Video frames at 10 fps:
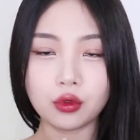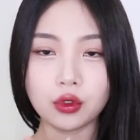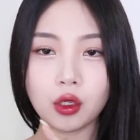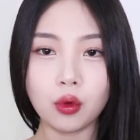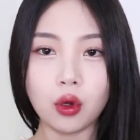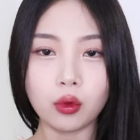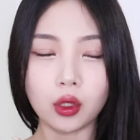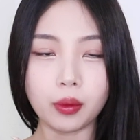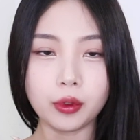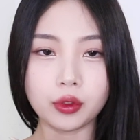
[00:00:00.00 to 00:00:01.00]
사용하고
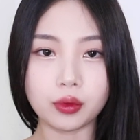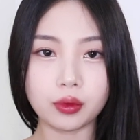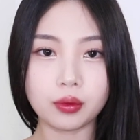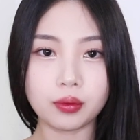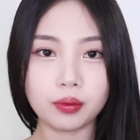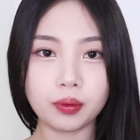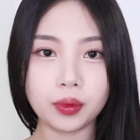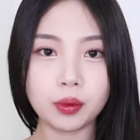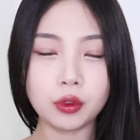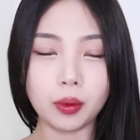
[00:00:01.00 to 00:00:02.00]
나면
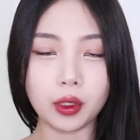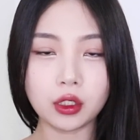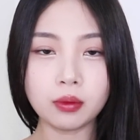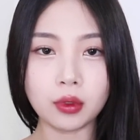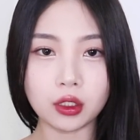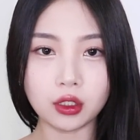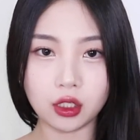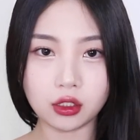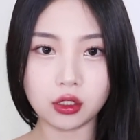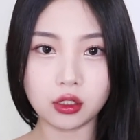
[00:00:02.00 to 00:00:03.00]
피부가
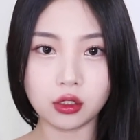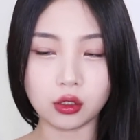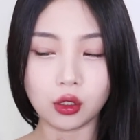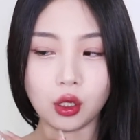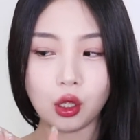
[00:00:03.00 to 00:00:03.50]
매끈매끈해지는